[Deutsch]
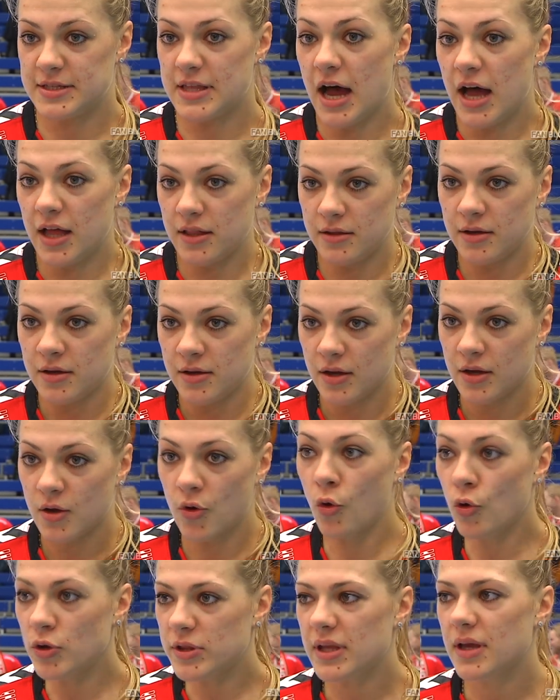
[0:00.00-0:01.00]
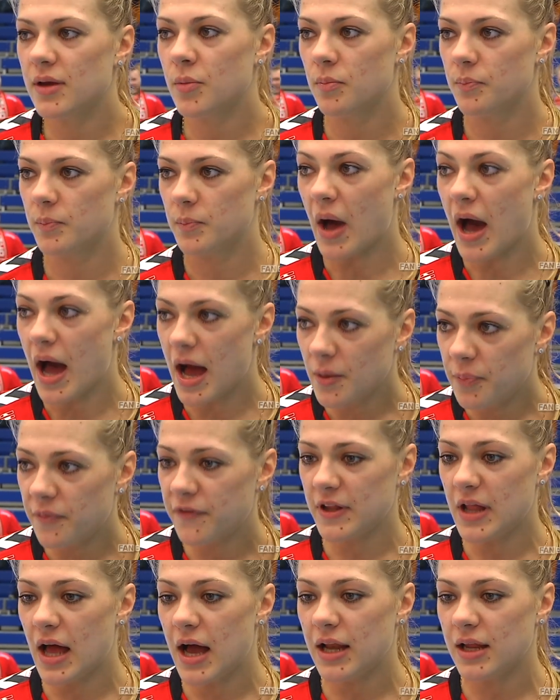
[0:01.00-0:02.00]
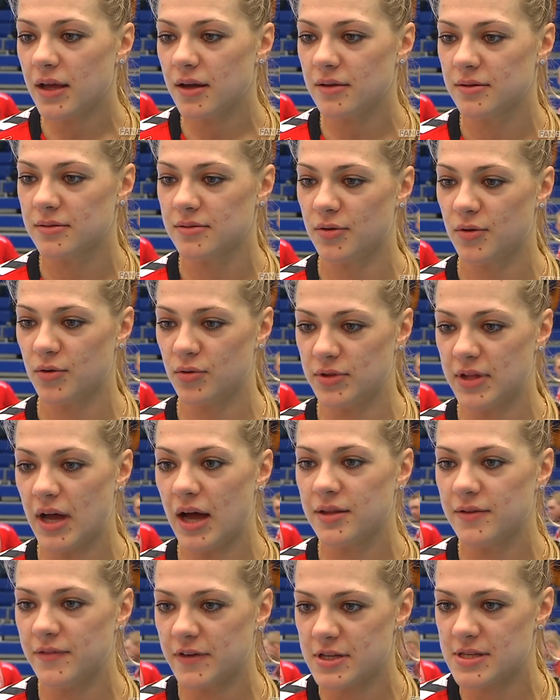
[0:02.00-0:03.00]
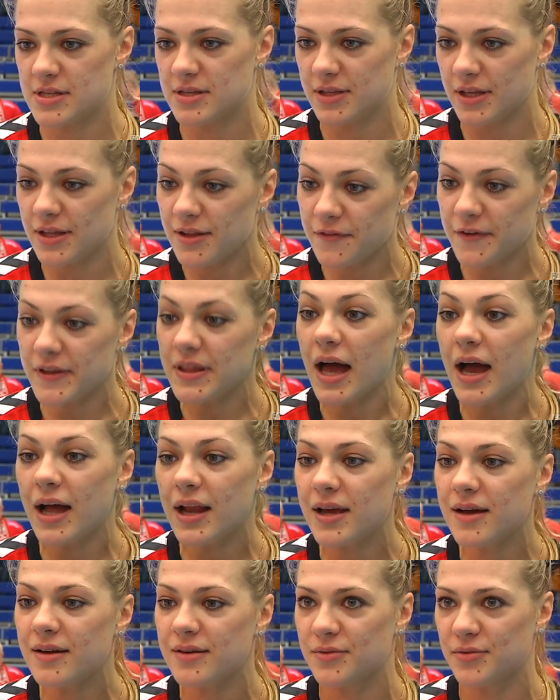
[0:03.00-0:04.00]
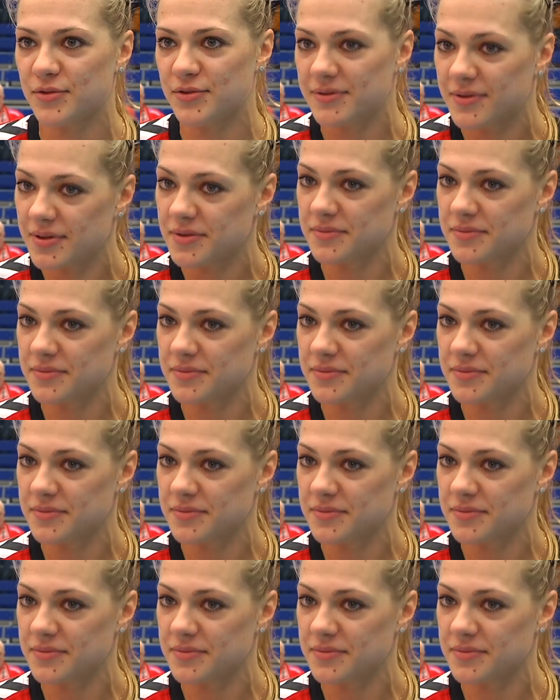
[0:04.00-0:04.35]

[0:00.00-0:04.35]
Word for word: dann gute Halbfinale und dann wir sind im Finale und